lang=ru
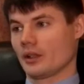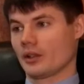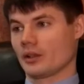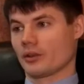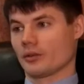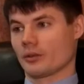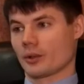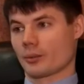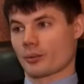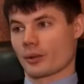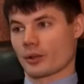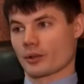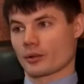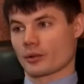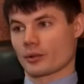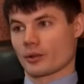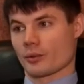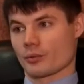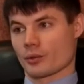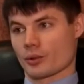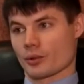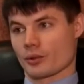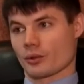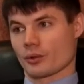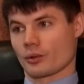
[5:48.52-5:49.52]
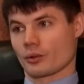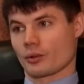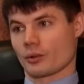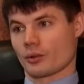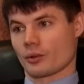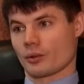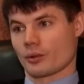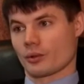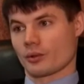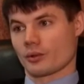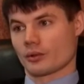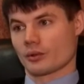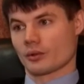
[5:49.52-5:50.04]
Вопрос в том,
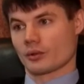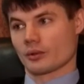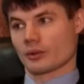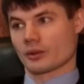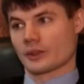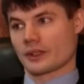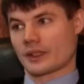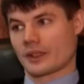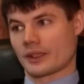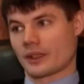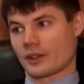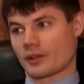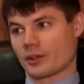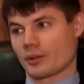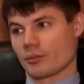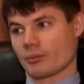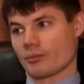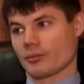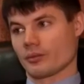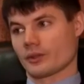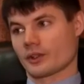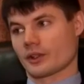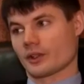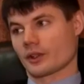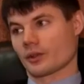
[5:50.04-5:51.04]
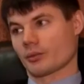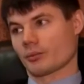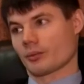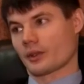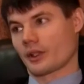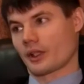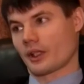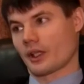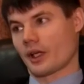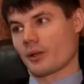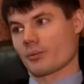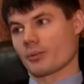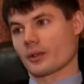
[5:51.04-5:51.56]
что задача, скажем
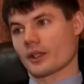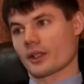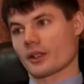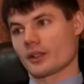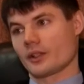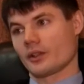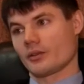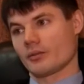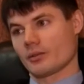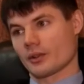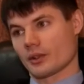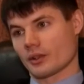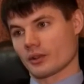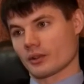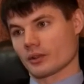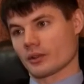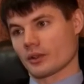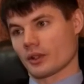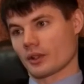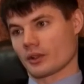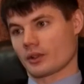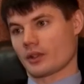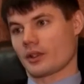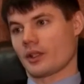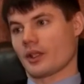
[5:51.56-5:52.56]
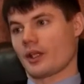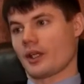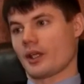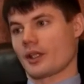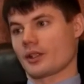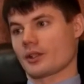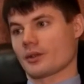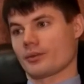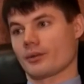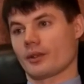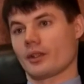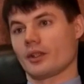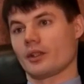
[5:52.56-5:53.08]
так, оперативно отстоять
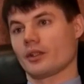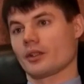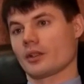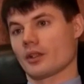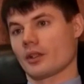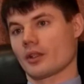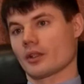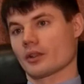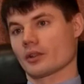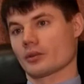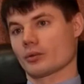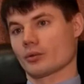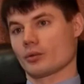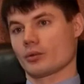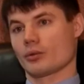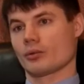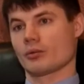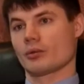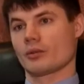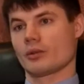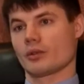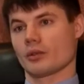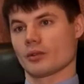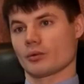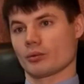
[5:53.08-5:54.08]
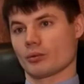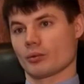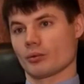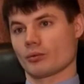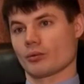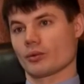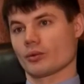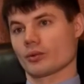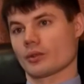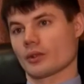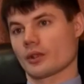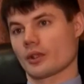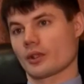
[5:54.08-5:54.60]
свои интересы у него нет. У него
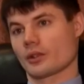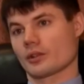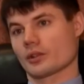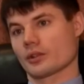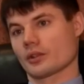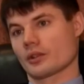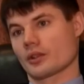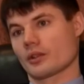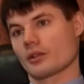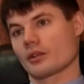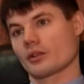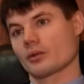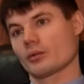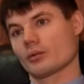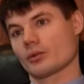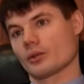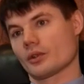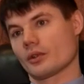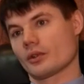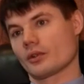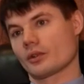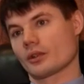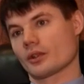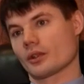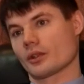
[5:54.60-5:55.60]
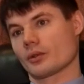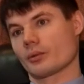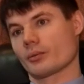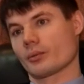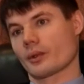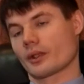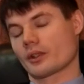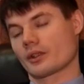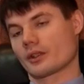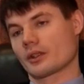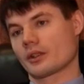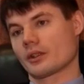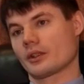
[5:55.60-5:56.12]
задача затянуть, сделать этот
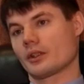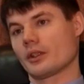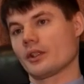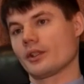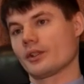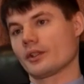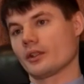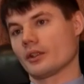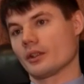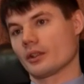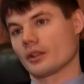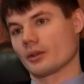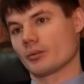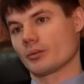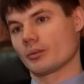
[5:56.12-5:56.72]
процесс длительным.